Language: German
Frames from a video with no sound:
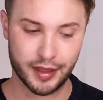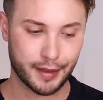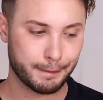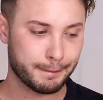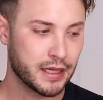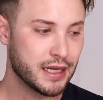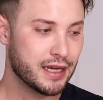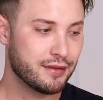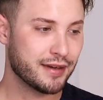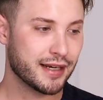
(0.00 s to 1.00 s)
Ähm,
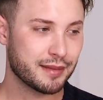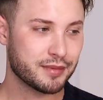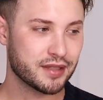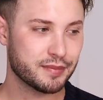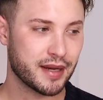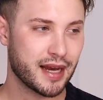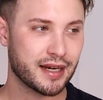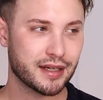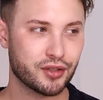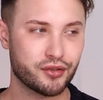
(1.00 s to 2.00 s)
vielleicht habt ihr es bei
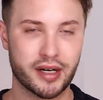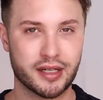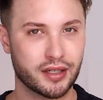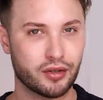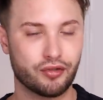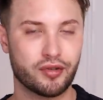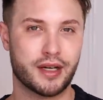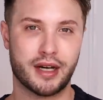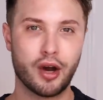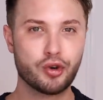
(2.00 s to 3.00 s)
anderen Creatorinnen und
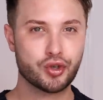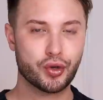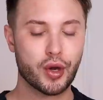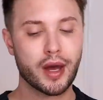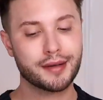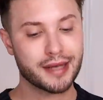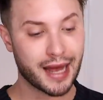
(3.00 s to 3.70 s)
Creatoren auch schon gehört,